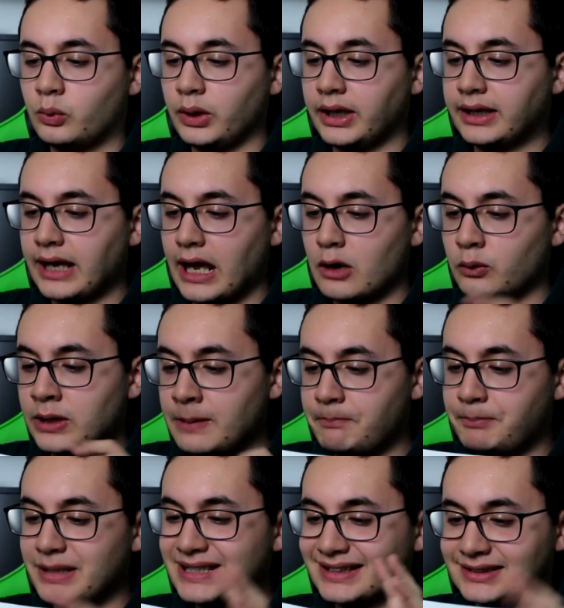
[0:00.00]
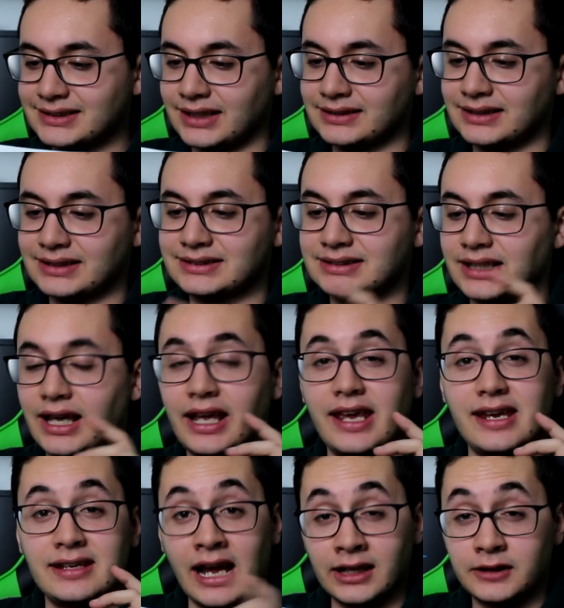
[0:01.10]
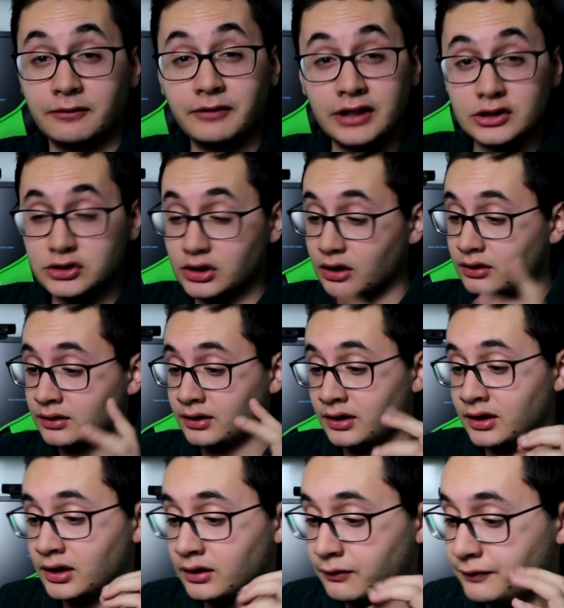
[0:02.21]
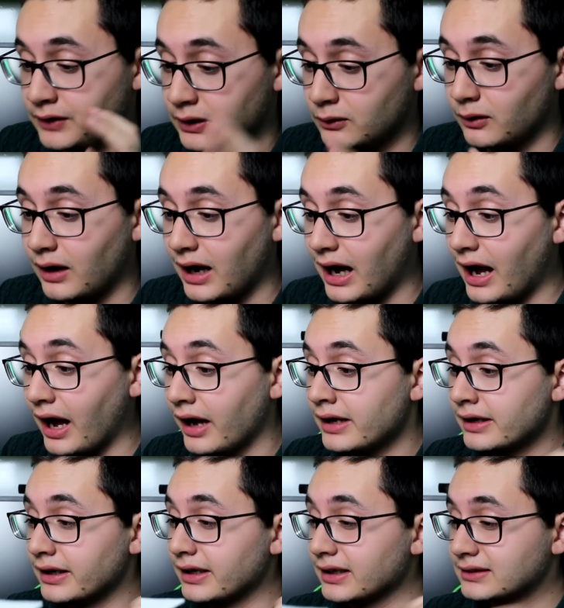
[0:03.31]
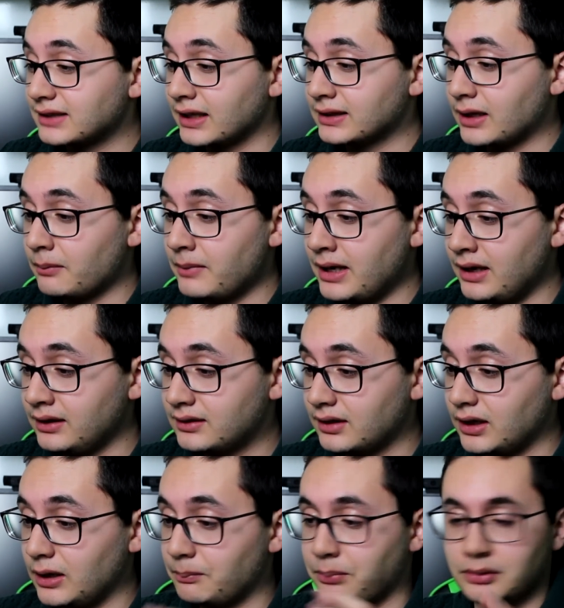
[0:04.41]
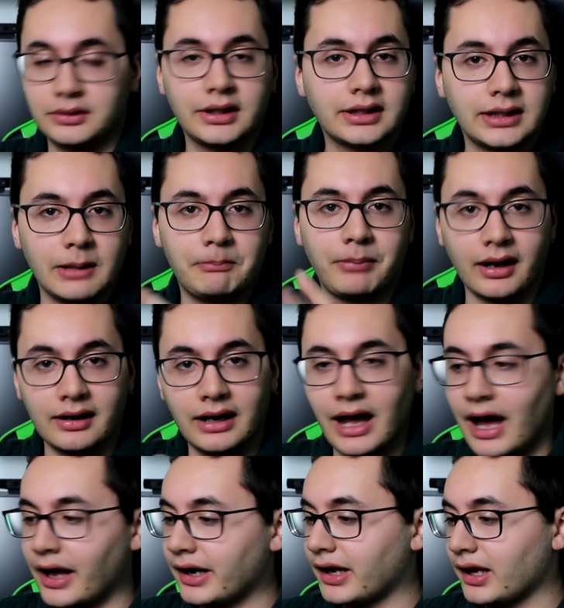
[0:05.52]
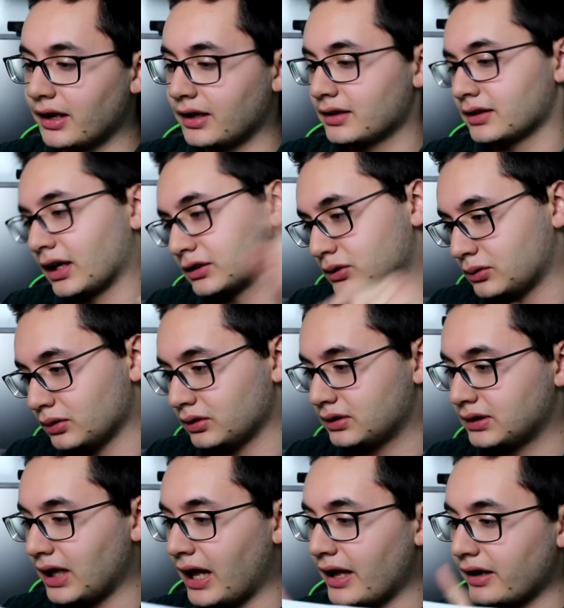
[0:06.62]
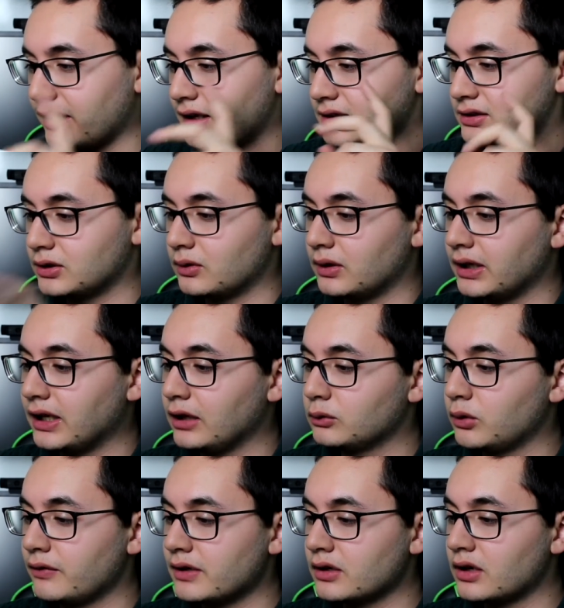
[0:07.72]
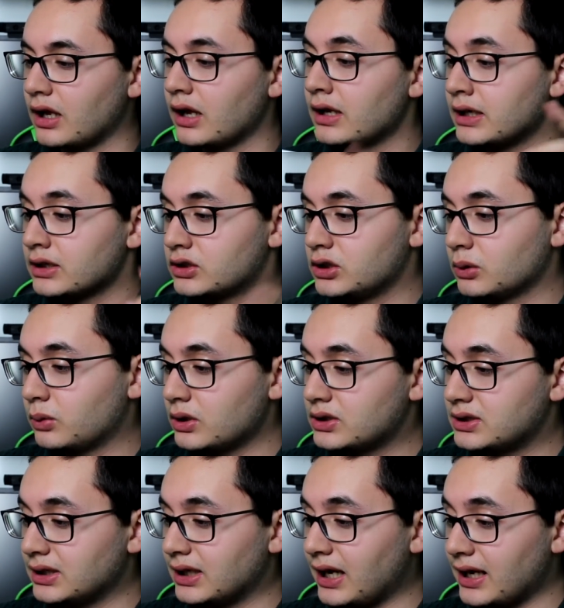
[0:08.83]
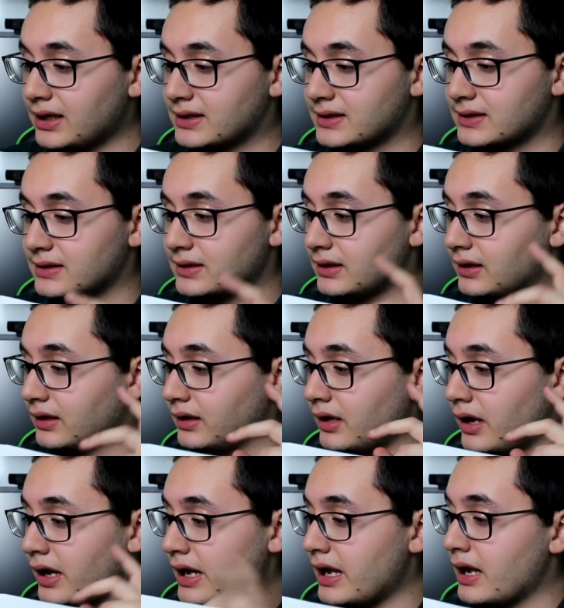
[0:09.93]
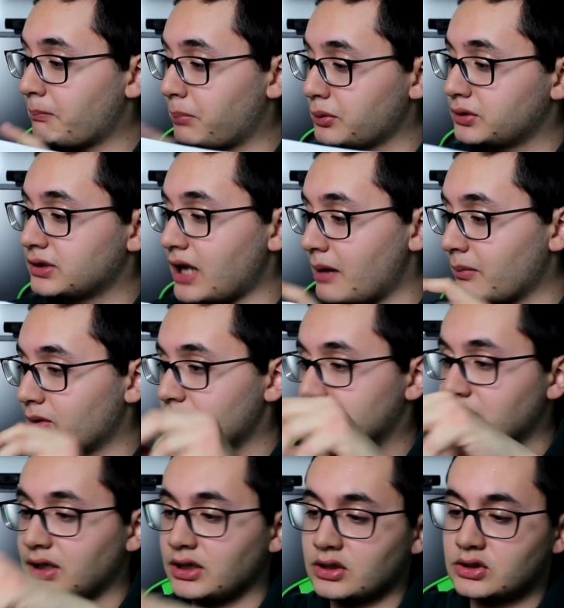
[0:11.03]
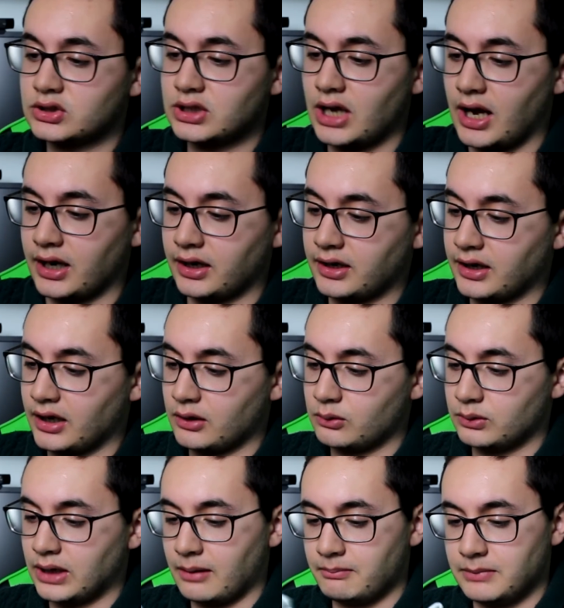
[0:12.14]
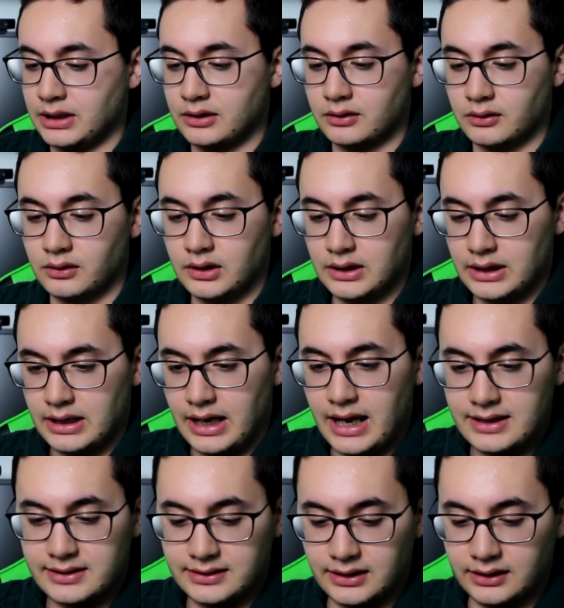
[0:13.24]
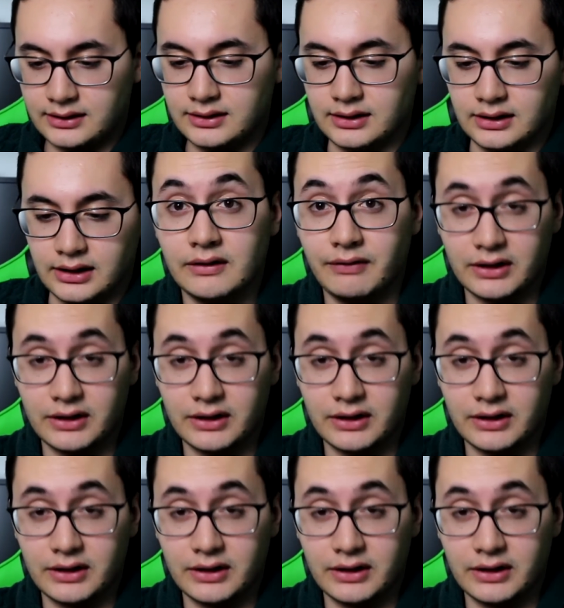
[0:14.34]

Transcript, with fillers: qui che è un IP66 Night Vision fino a eh, 30 metri, potete parlare e ascoltare, si collega al 2,5 GHz eh, e possiamo inserirci anche una micro SD.